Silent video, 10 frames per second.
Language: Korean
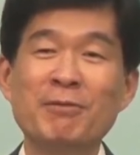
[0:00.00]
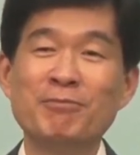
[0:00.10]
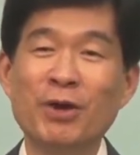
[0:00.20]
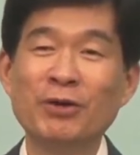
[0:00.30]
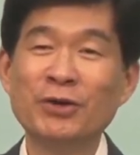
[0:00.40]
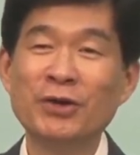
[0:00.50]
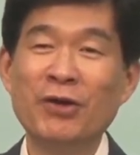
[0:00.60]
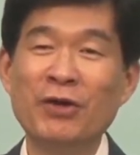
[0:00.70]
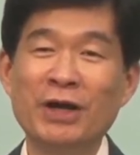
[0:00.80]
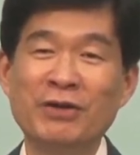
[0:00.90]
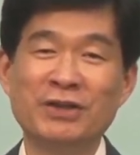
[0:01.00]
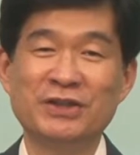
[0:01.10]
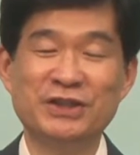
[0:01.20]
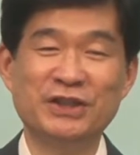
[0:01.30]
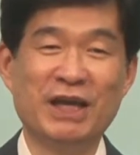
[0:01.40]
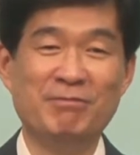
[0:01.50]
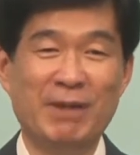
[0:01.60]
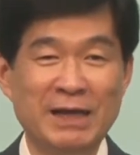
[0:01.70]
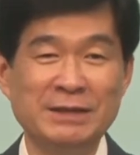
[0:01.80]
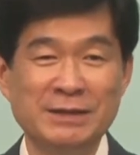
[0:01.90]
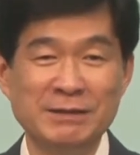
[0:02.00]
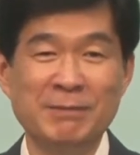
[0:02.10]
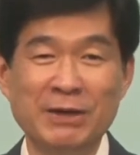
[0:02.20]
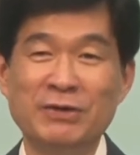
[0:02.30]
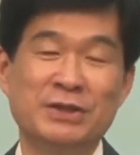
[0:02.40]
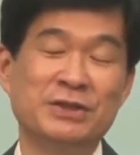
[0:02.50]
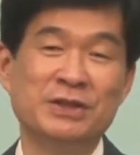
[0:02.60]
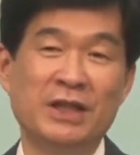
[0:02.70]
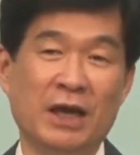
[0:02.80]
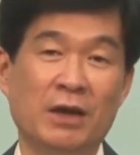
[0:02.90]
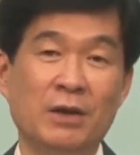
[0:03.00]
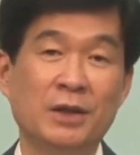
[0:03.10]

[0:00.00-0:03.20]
명령하여 이르시되 말씀하여 이르시되